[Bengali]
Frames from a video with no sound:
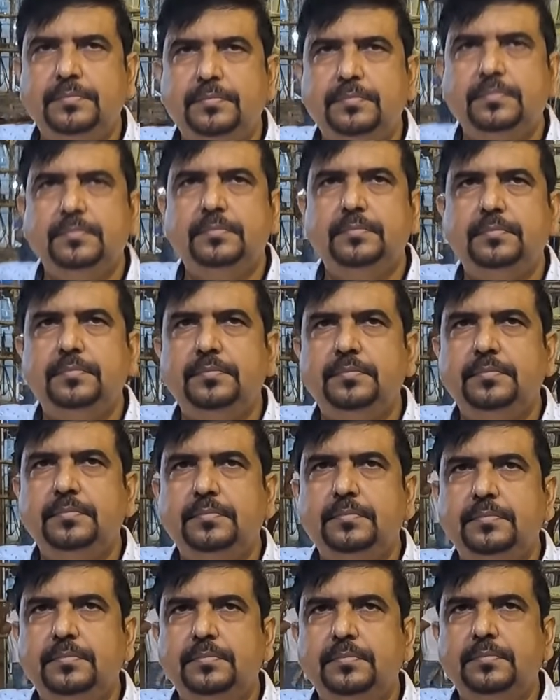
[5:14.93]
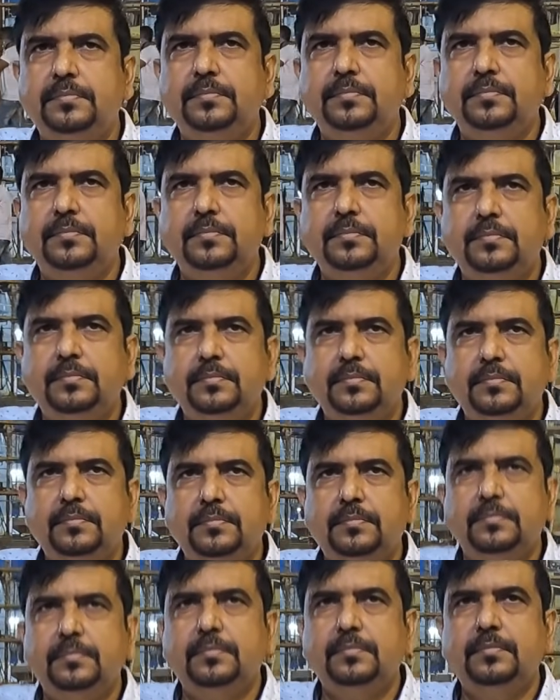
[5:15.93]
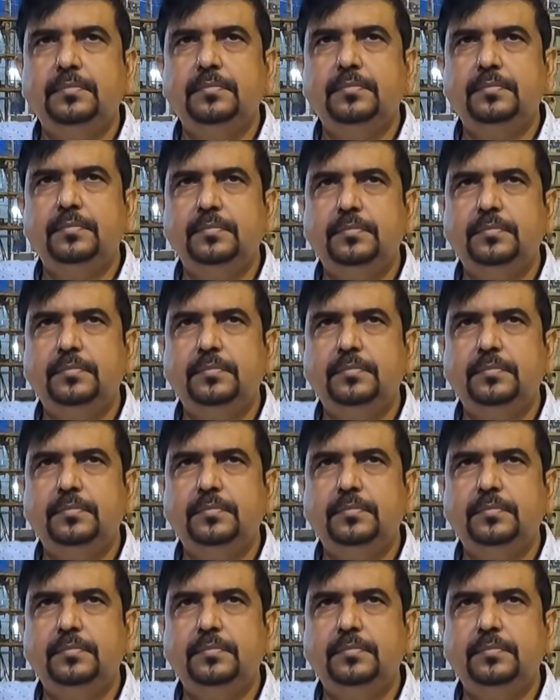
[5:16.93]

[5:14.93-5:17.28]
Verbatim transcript: আরও বেশি ভিড় হবে অথচ এবারই